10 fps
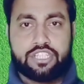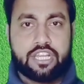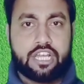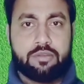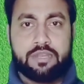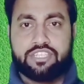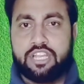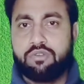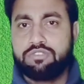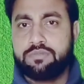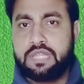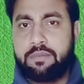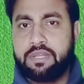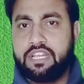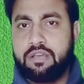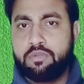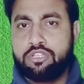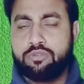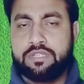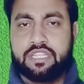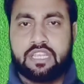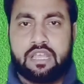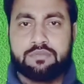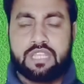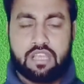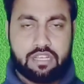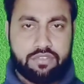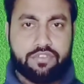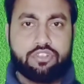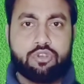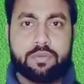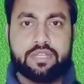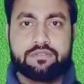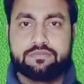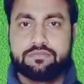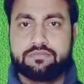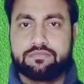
शेयर करें मेरे चैनल को सब्सक्राइब करना ना बोले तो मिलते हैं आपसे अगली वीडियो में